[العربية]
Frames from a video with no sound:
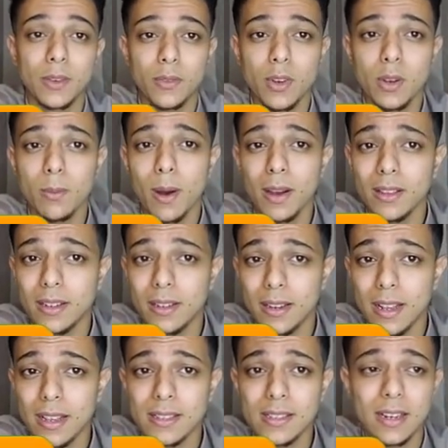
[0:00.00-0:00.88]
في بعض
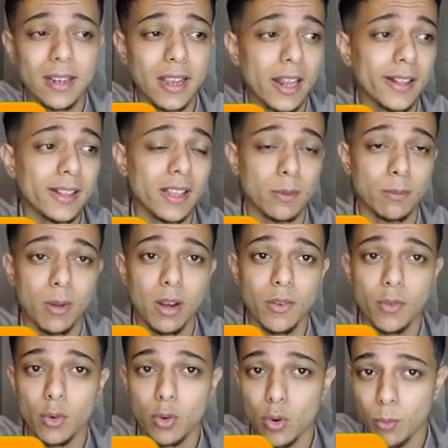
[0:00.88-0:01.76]
الناس اللي كانت كاتبه
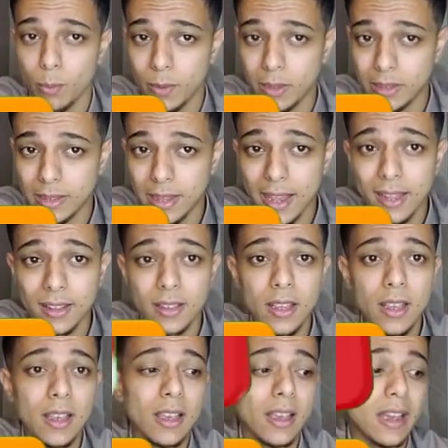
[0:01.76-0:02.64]
لي في
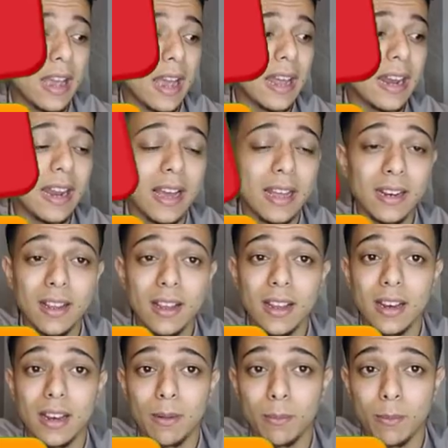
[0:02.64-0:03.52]
الكومنتات هل
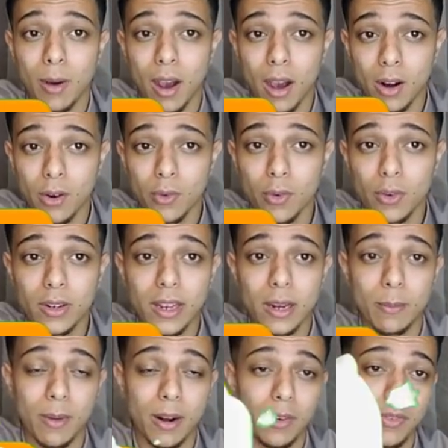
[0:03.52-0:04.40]
انا لما ارفق
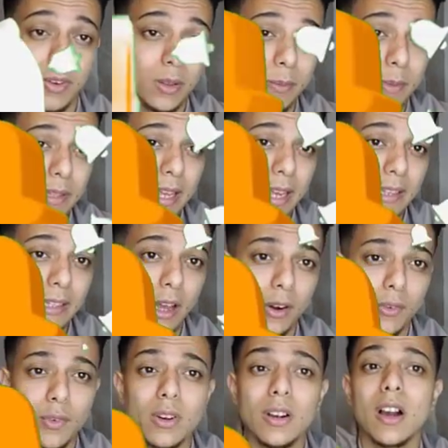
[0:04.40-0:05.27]
الملفات بتاعتي
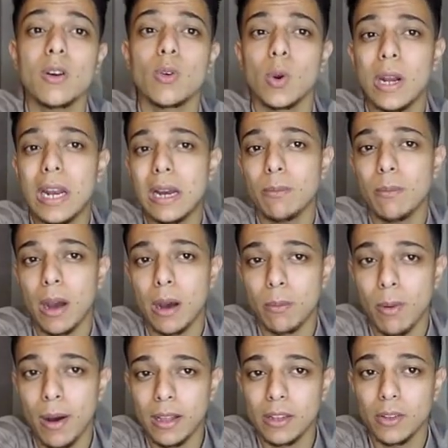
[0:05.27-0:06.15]
ارفقها كلها
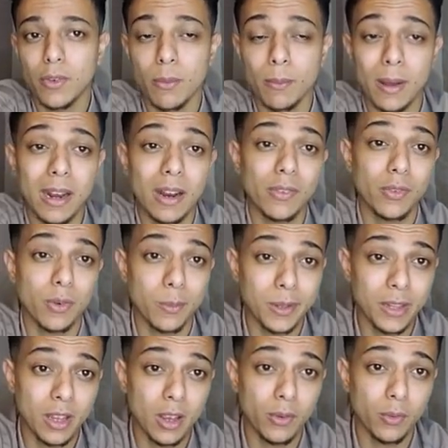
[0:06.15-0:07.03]
مع بعض في ملف
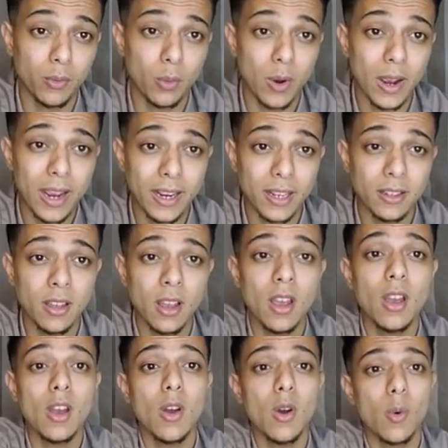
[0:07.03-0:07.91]
بي دي اف واحد
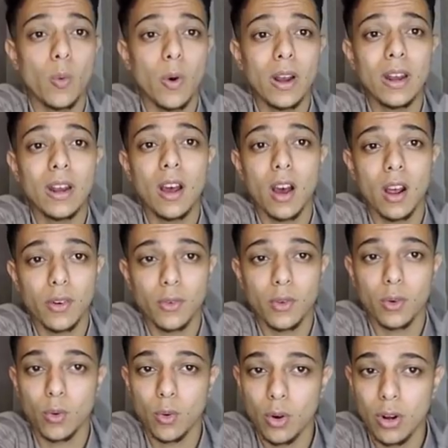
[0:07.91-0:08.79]
ولا
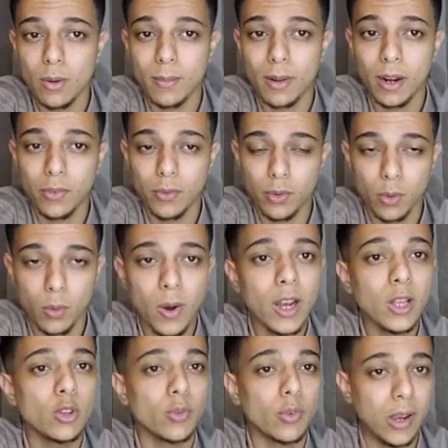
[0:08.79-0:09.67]
ارفق كل ملف
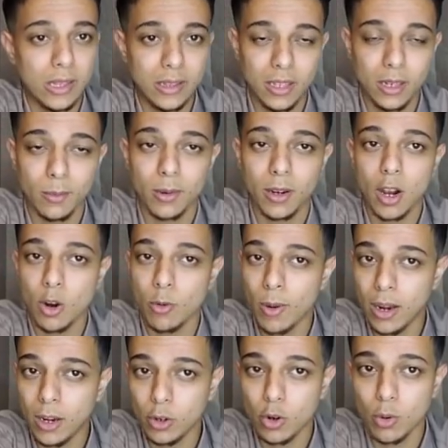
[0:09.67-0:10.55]
لوحده فاديني
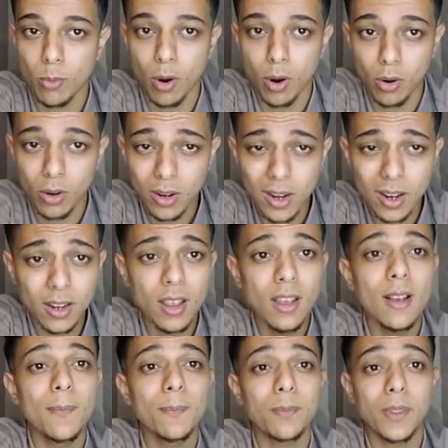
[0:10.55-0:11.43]
بجاوب عليكم وبقول لك
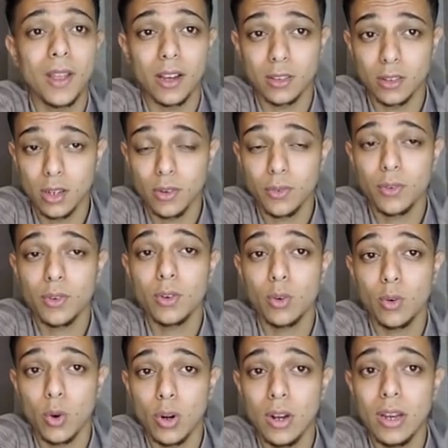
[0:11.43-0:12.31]

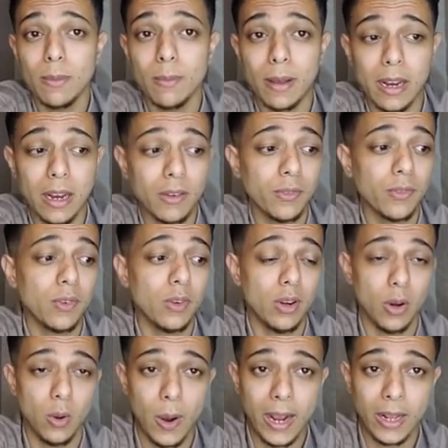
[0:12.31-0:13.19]
هترفق كل ملف
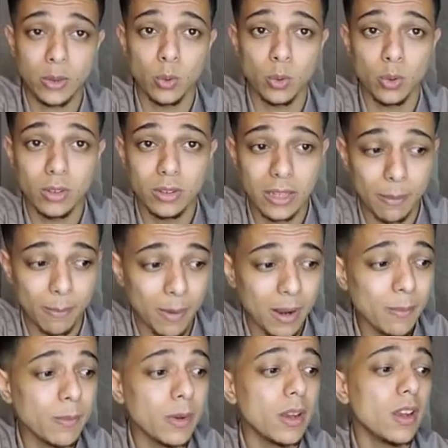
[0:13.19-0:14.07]
لوحده
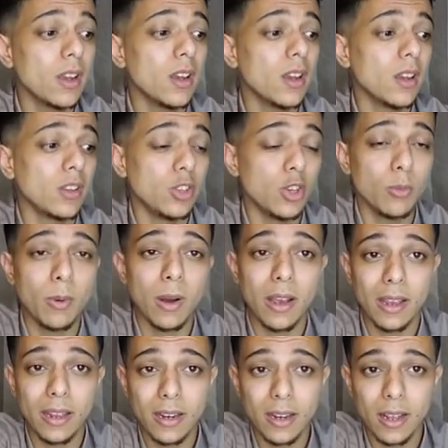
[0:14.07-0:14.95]
تمام
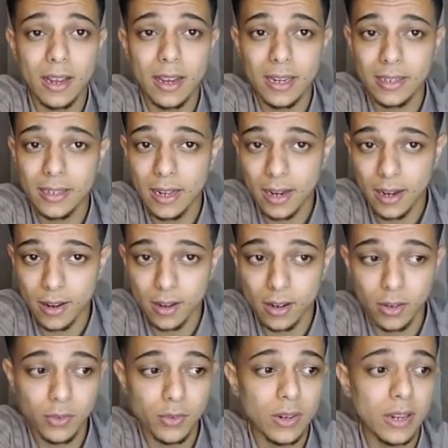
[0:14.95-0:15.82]
يبقى هنا احنا
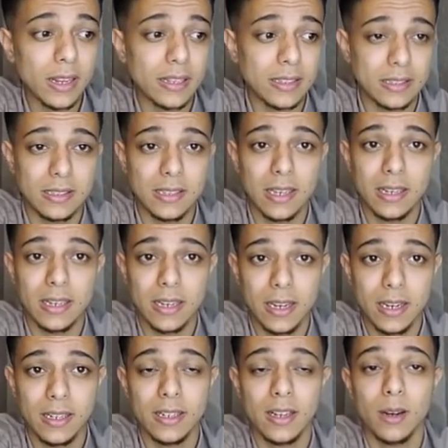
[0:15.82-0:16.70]
عرفنا
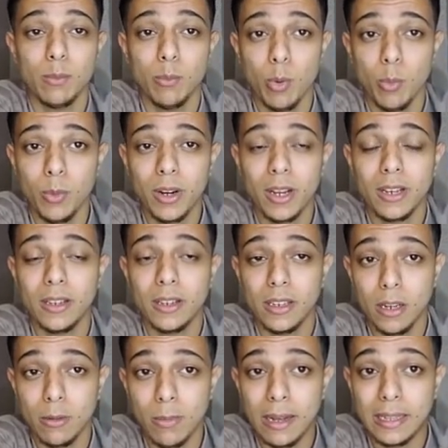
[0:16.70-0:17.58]
ازاي احنا ممكن
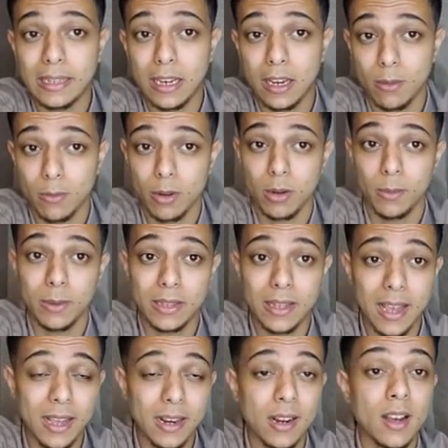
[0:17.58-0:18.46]
نبعت الايميل
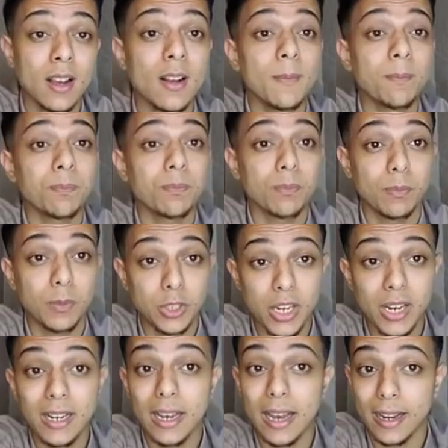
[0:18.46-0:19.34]
بتاعنا
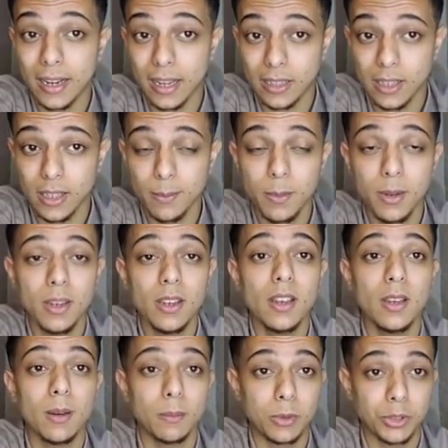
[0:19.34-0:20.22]
بشكل اكاديمي
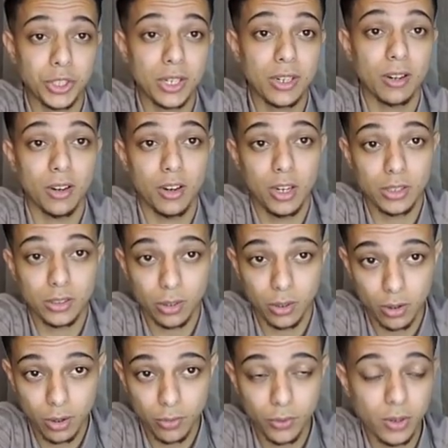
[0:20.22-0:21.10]
بشكل
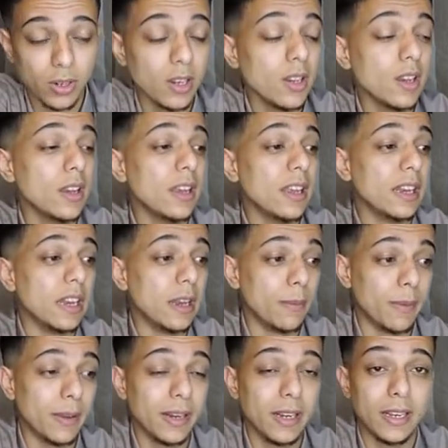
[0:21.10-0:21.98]
احترافي
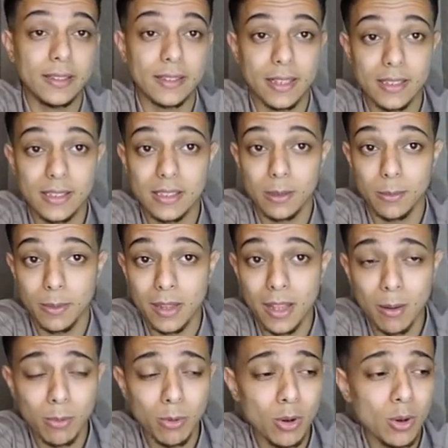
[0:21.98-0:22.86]
لمنحة اس بي
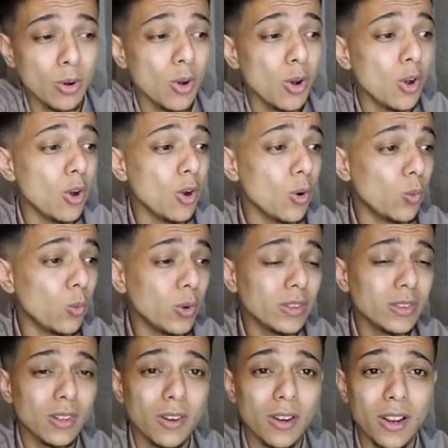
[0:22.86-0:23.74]
دبليو
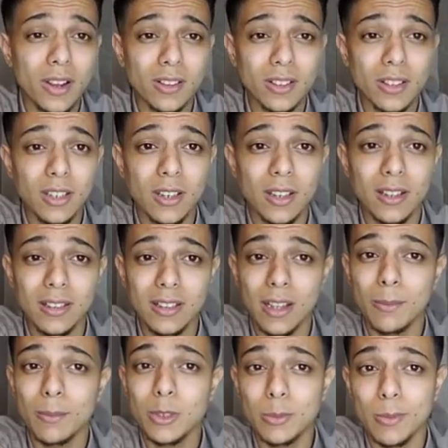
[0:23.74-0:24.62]
والطريقة دي
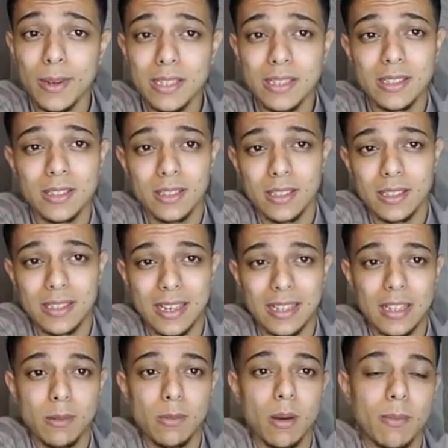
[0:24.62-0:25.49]
انت مش بس
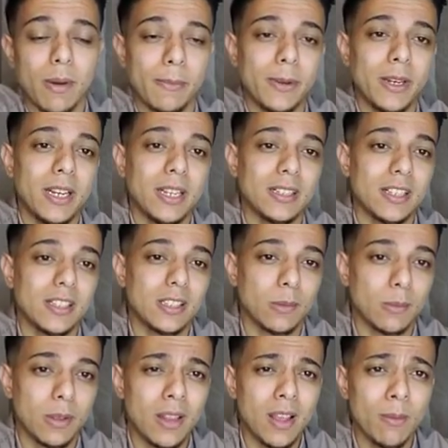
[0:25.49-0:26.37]
تستخدمها مع منحة
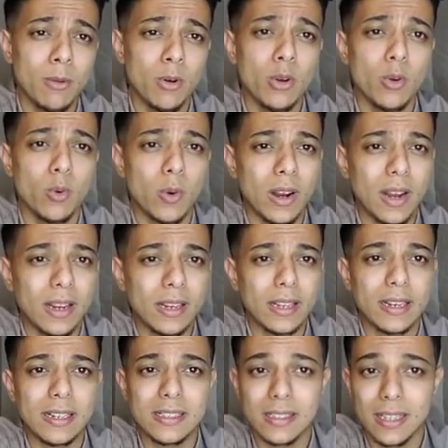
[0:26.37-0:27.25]
اس بي دبليو
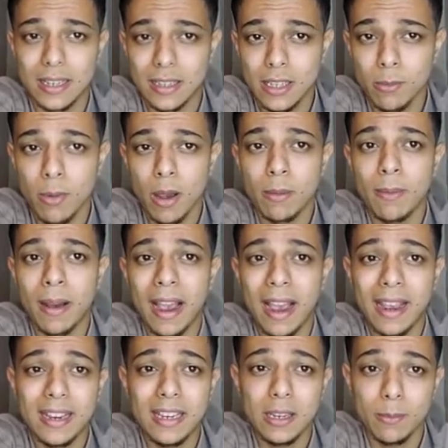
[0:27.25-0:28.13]
ولكن استخدمها
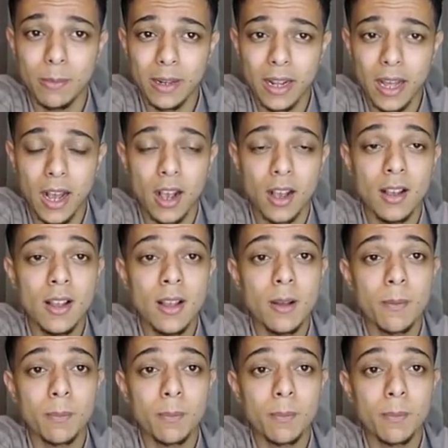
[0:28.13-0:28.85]
مع اي منحة